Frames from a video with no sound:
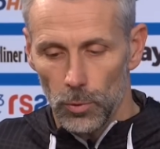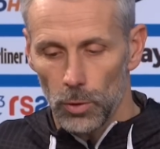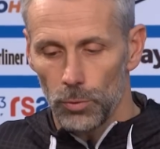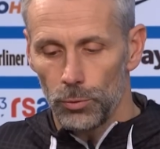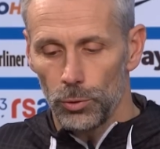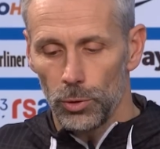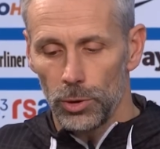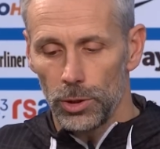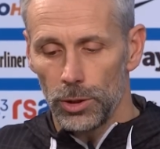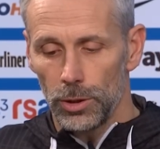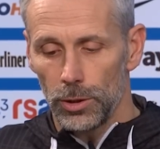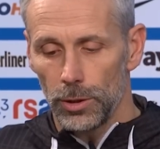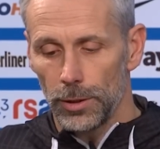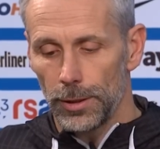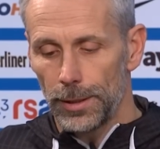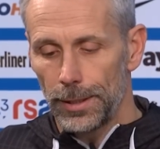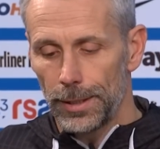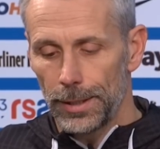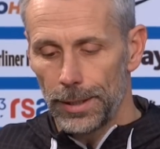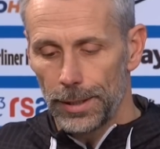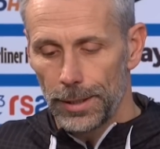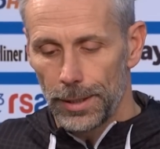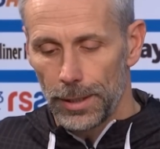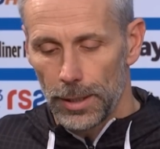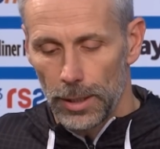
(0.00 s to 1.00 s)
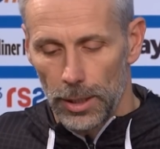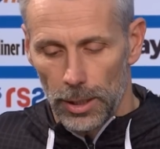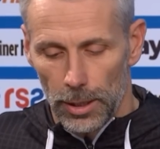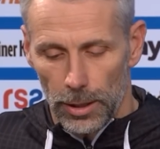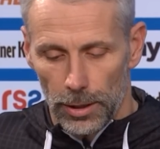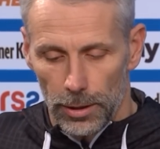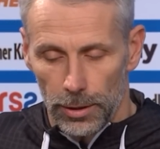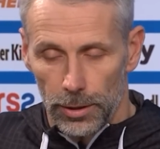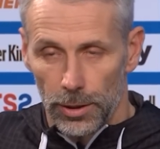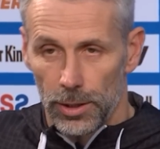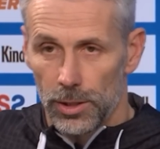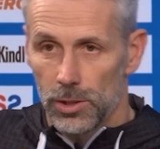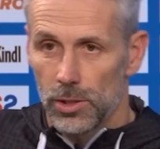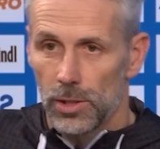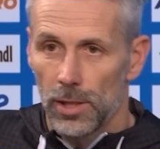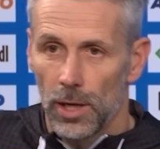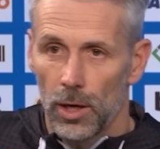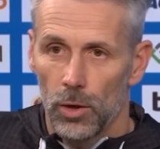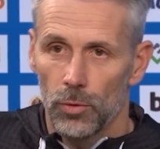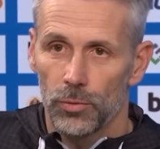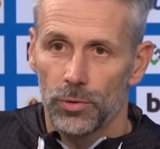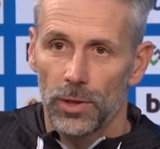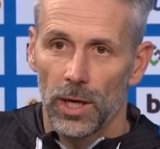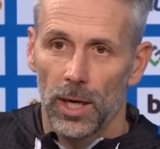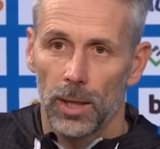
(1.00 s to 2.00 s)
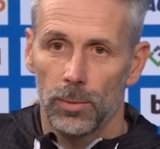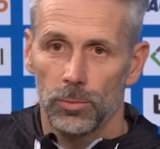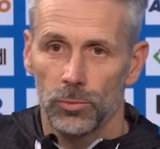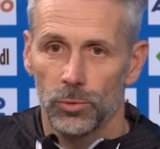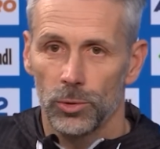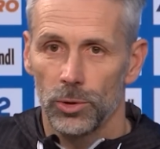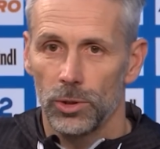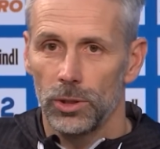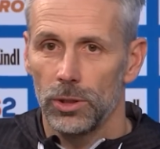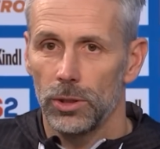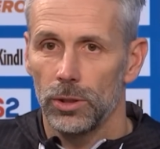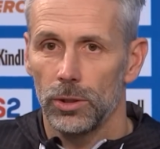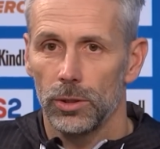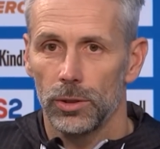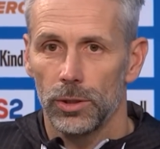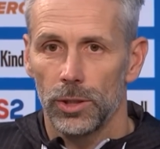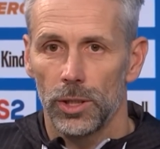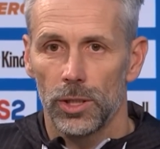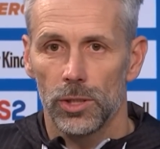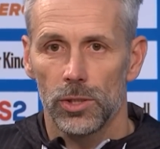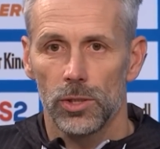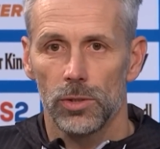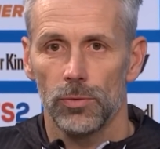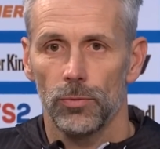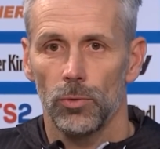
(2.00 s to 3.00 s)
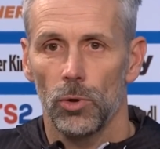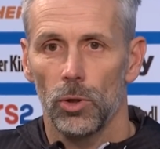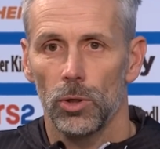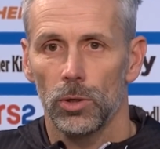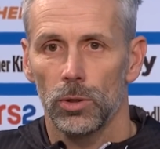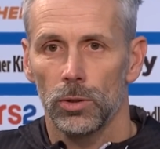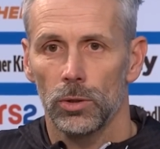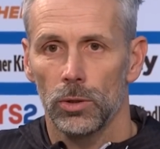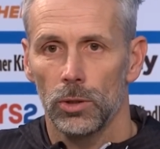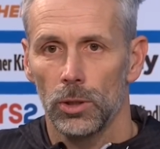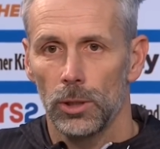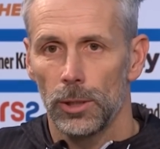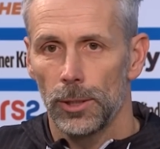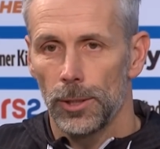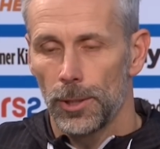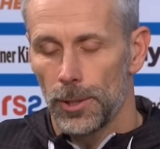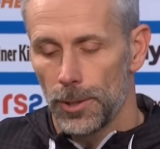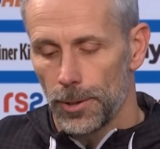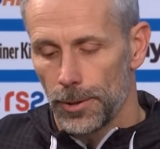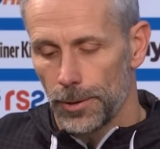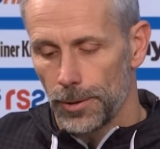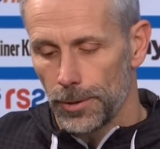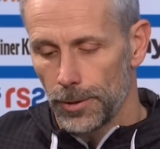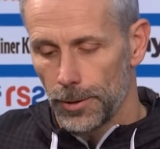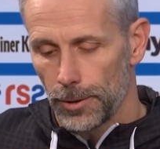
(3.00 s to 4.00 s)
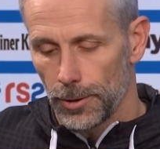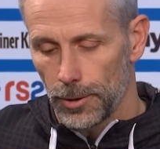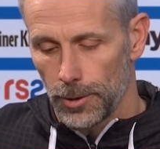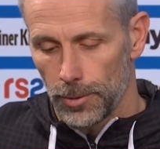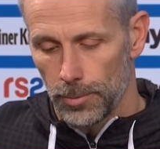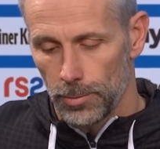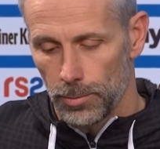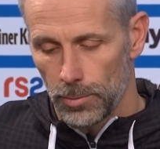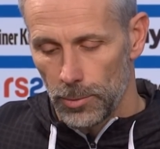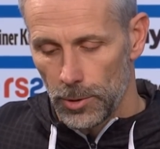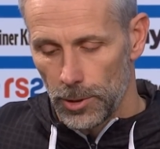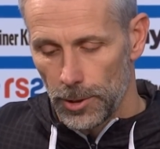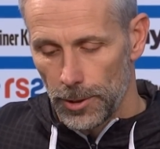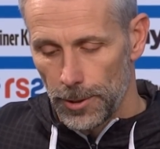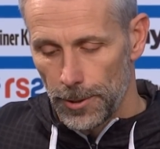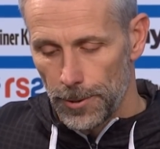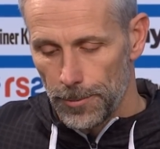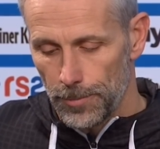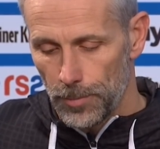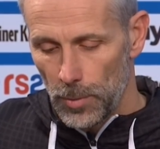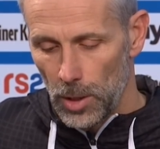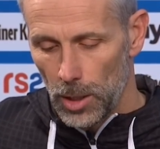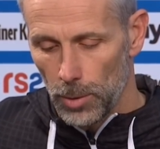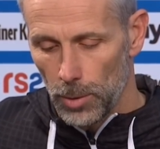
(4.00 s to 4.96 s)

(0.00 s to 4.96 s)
für die nächsten Aufgaben, für die nächsten Wochen. Ähm, äh,